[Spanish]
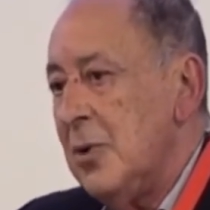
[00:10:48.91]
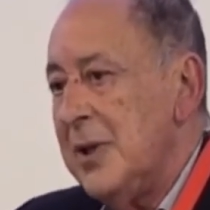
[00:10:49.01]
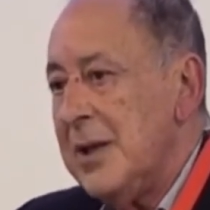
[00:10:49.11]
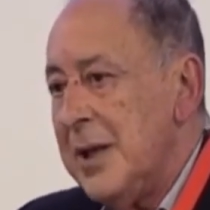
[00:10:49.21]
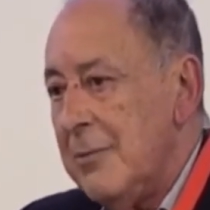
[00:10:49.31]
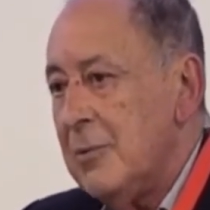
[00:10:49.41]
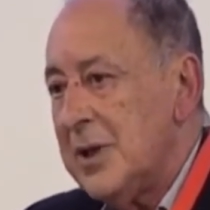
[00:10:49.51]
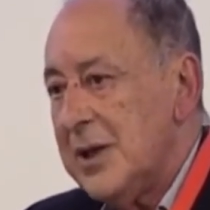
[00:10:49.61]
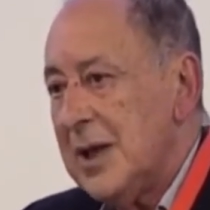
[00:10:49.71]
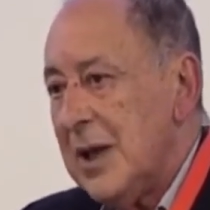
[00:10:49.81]
tanto
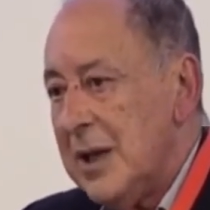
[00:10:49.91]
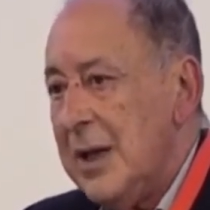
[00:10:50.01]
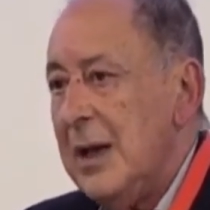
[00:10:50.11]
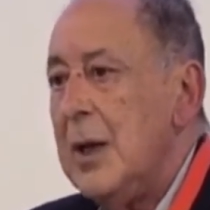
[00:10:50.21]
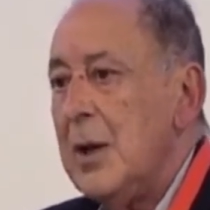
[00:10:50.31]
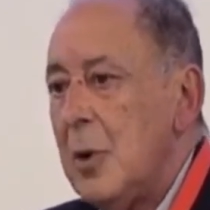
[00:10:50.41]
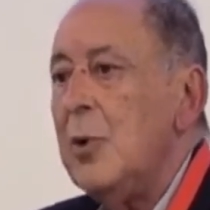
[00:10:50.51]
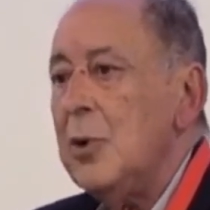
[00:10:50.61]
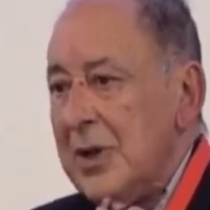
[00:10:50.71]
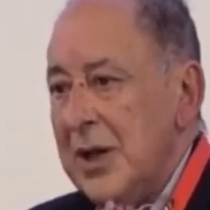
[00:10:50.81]
en donativos que se
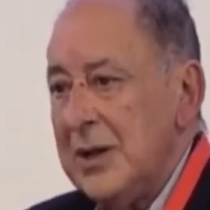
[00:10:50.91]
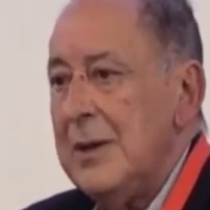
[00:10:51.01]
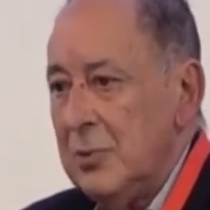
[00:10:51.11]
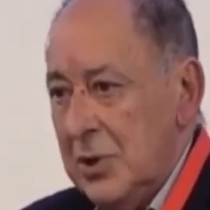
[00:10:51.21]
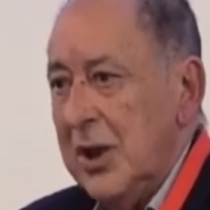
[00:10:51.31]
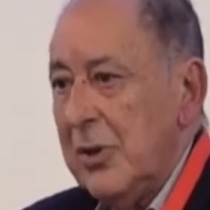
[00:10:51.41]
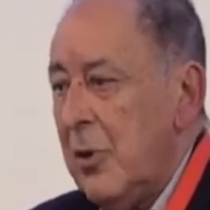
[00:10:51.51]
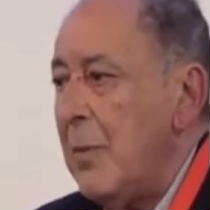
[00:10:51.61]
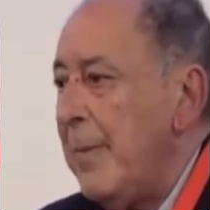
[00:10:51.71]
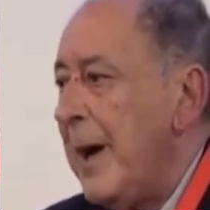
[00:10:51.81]
hacían, como en
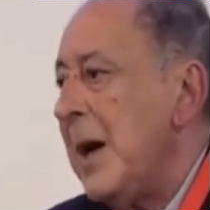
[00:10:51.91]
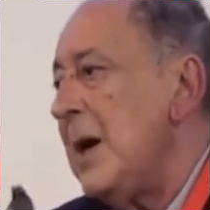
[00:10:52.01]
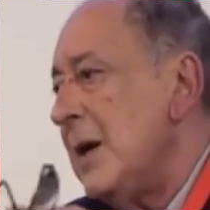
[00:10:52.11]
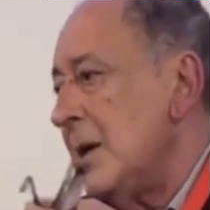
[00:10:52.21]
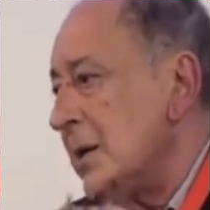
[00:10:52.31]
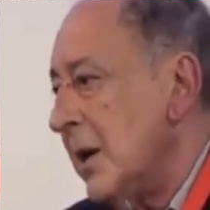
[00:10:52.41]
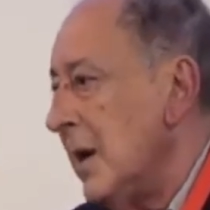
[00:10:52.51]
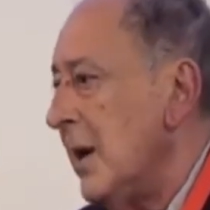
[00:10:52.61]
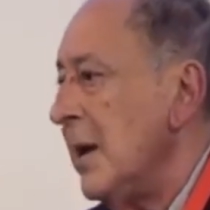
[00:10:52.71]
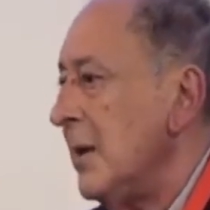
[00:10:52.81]
donativos de
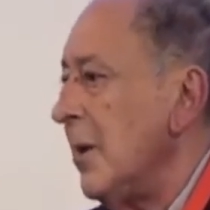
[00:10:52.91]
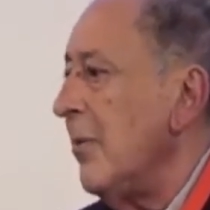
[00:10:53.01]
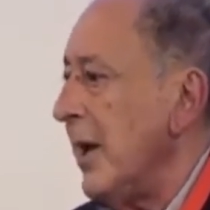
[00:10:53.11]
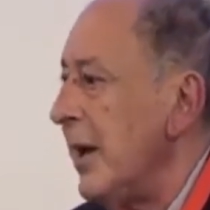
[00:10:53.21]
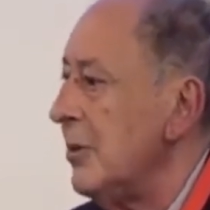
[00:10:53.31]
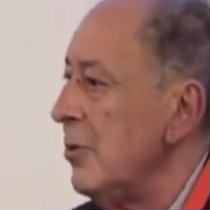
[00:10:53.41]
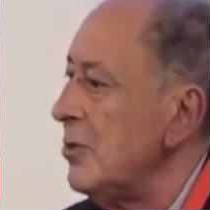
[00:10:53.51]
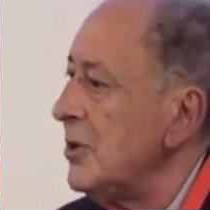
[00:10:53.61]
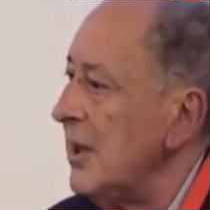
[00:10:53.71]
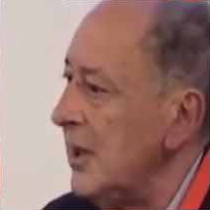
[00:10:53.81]
ropa,
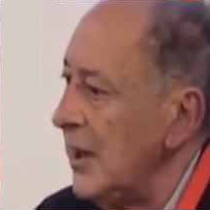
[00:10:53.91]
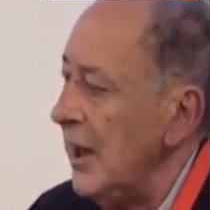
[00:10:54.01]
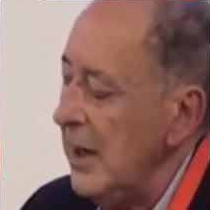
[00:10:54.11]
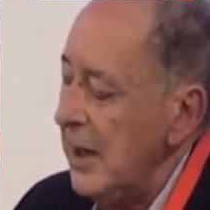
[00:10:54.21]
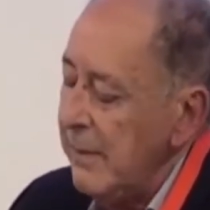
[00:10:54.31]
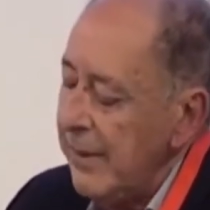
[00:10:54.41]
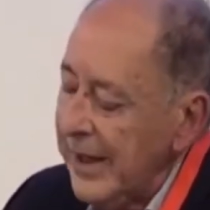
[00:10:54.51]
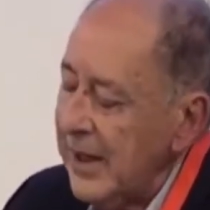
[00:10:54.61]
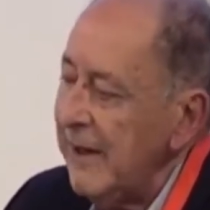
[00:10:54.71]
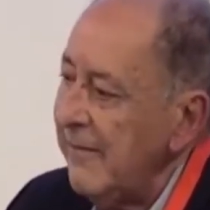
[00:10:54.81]
de, objetos,
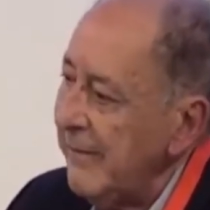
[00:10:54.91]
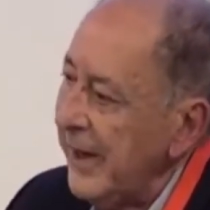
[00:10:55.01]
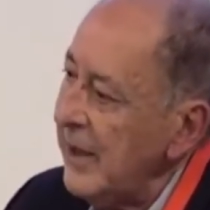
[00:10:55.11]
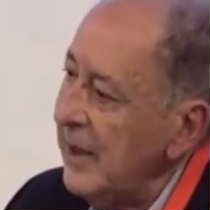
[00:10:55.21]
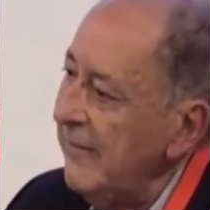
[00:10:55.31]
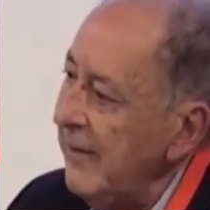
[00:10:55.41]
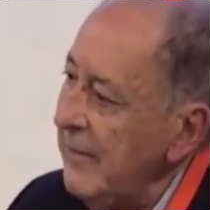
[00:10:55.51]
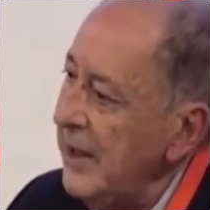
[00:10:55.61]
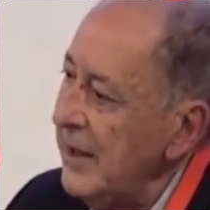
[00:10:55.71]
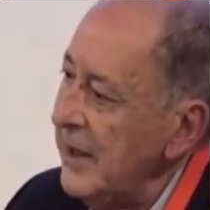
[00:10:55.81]
etcétera, para que,
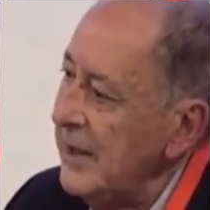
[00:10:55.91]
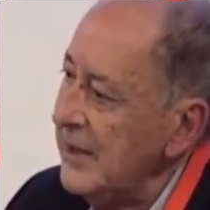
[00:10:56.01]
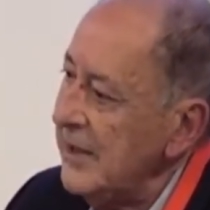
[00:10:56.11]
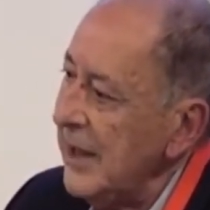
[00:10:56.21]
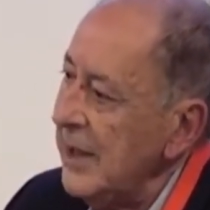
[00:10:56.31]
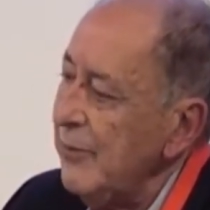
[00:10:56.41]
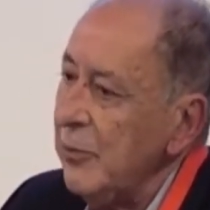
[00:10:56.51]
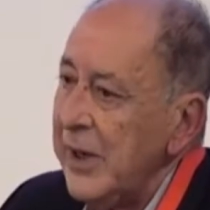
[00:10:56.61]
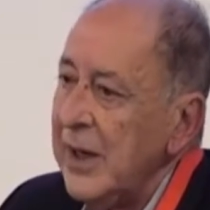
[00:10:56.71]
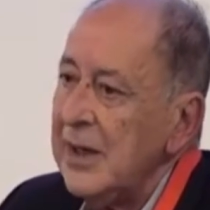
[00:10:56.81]
para que las familias
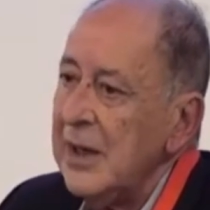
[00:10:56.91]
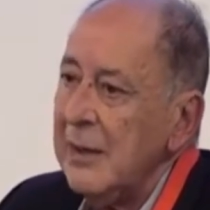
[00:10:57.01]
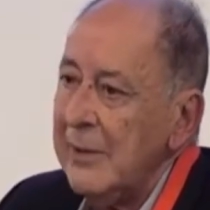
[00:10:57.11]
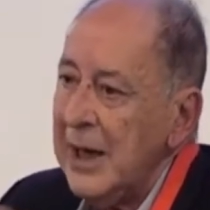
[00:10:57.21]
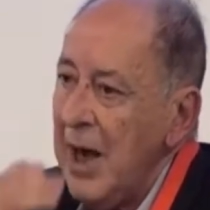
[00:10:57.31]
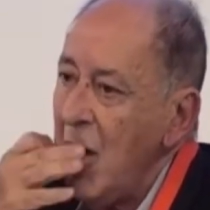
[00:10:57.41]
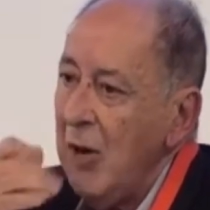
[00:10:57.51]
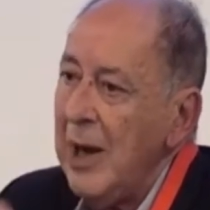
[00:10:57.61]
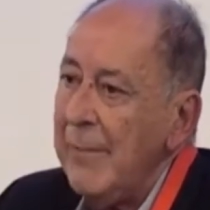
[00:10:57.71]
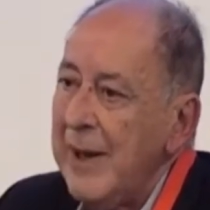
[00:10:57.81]
necesitadas pudieran
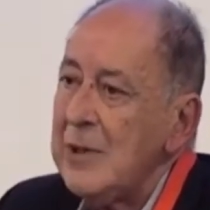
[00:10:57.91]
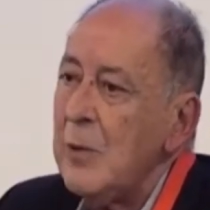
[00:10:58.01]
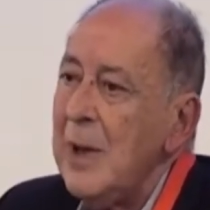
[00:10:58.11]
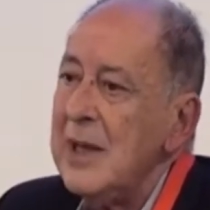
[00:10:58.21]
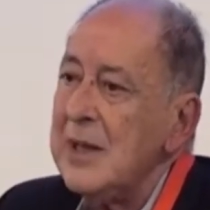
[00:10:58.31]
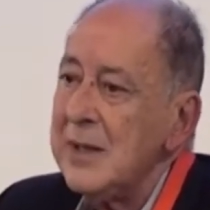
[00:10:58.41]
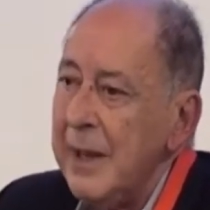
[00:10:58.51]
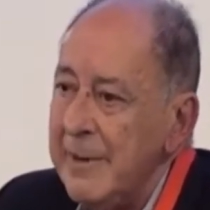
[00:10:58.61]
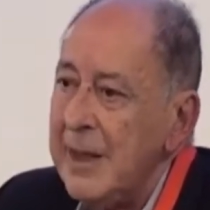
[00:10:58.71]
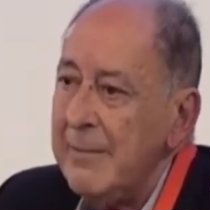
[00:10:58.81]
celebrar la
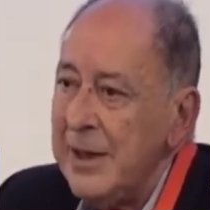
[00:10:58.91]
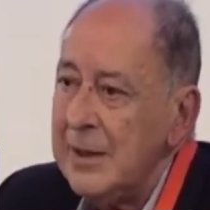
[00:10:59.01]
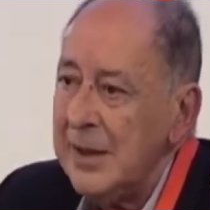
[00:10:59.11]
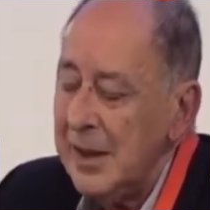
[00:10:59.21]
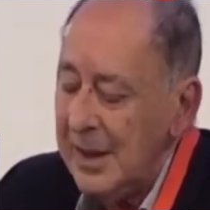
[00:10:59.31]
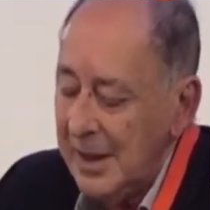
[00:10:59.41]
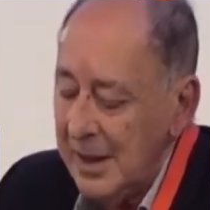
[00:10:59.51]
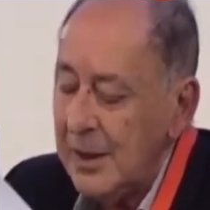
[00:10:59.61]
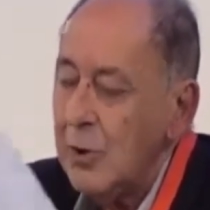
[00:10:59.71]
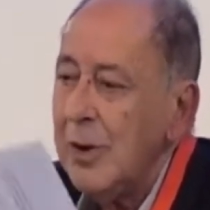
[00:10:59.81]
Pascua
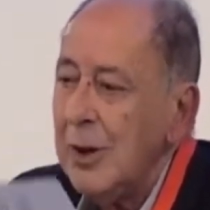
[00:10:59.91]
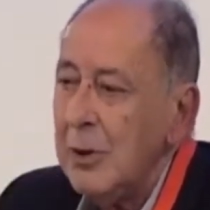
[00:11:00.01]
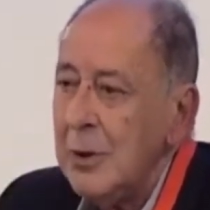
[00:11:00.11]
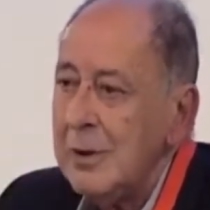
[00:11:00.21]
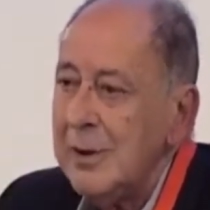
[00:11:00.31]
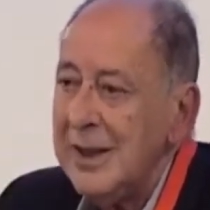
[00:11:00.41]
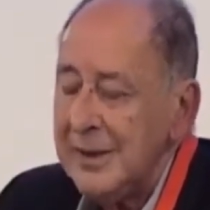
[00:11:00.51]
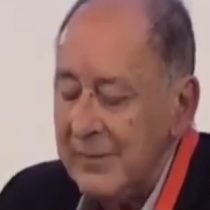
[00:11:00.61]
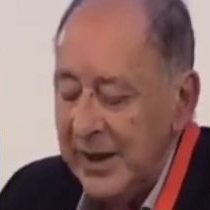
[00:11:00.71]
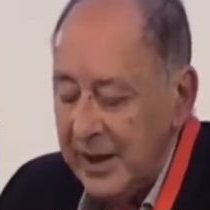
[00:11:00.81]
debidamente y
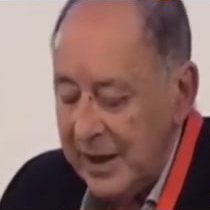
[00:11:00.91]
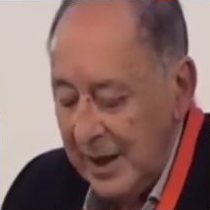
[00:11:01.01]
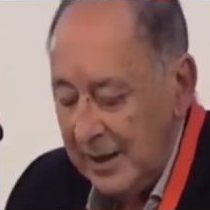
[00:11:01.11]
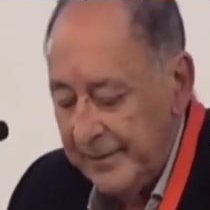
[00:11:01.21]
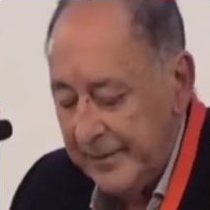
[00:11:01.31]
con el honor que